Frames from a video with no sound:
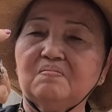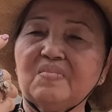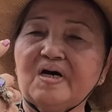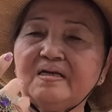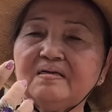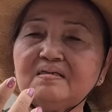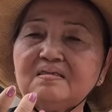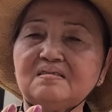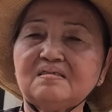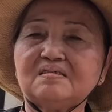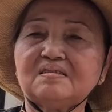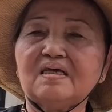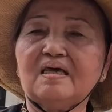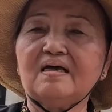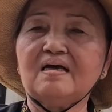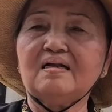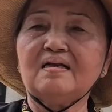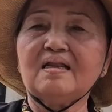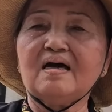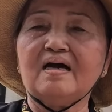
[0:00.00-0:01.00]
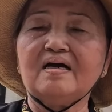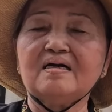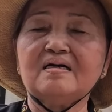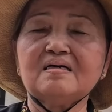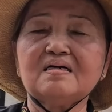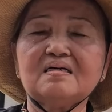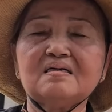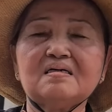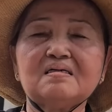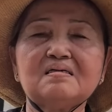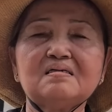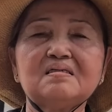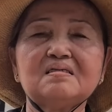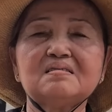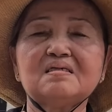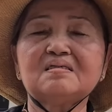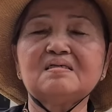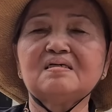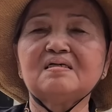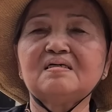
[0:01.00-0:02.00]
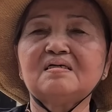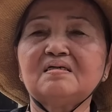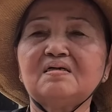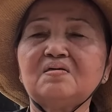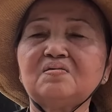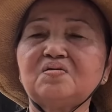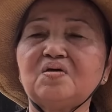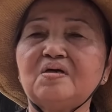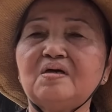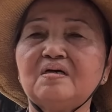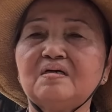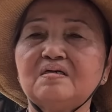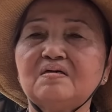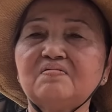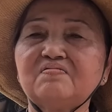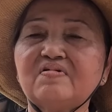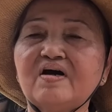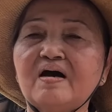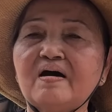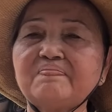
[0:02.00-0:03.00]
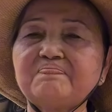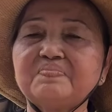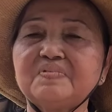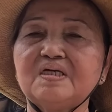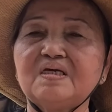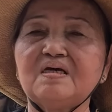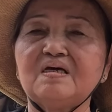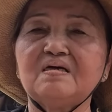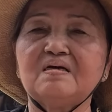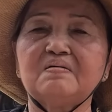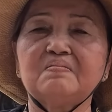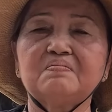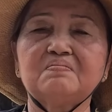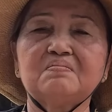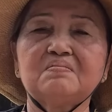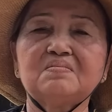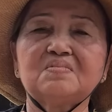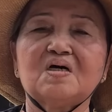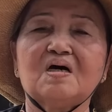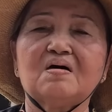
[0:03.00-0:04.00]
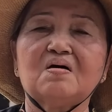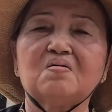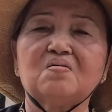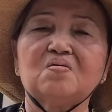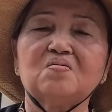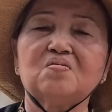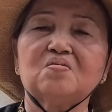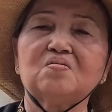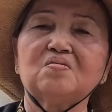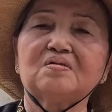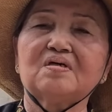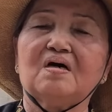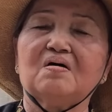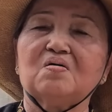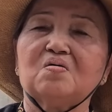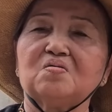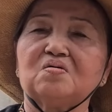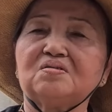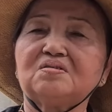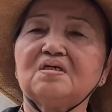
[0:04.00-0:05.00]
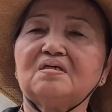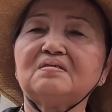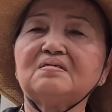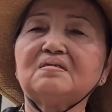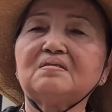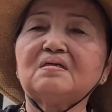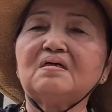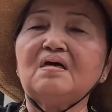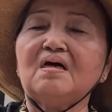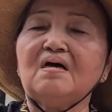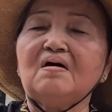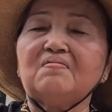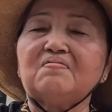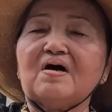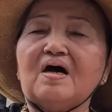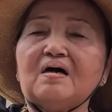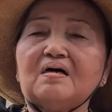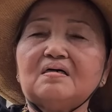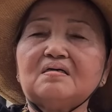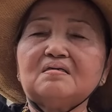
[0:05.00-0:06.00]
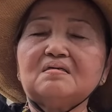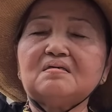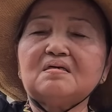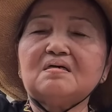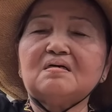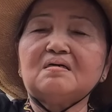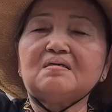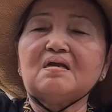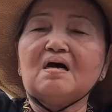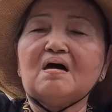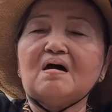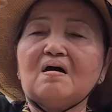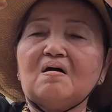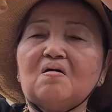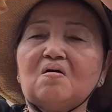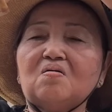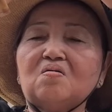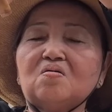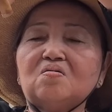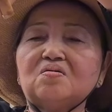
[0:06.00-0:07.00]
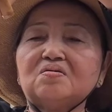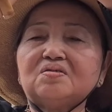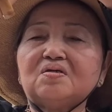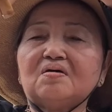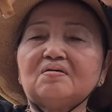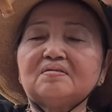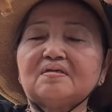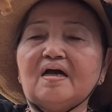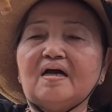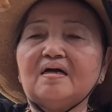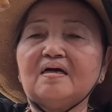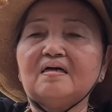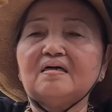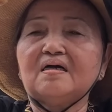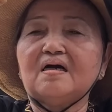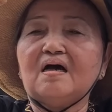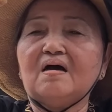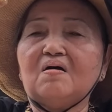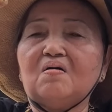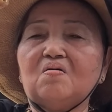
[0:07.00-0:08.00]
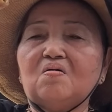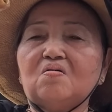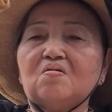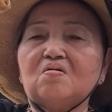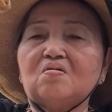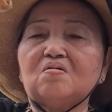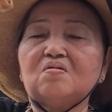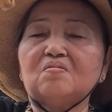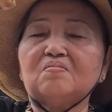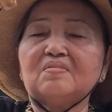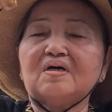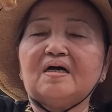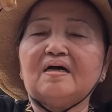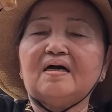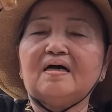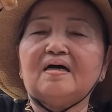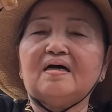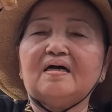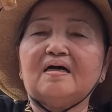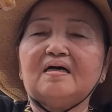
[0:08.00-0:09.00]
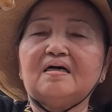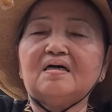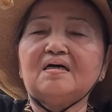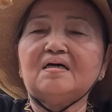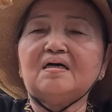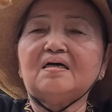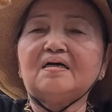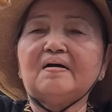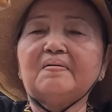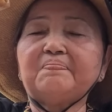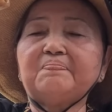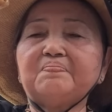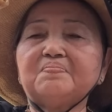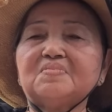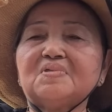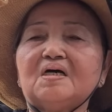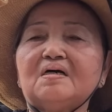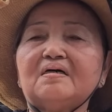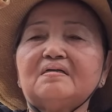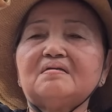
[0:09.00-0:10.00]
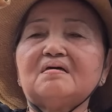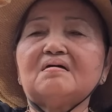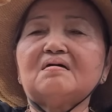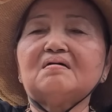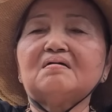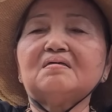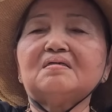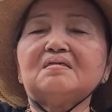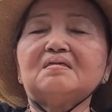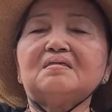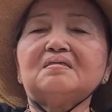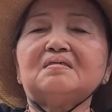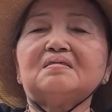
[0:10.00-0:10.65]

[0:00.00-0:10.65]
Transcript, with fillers: bánh xe lắng à, chuyện pháp nhiệm màu cầu xin phật à, độ cho trần hầu mà khắp nơi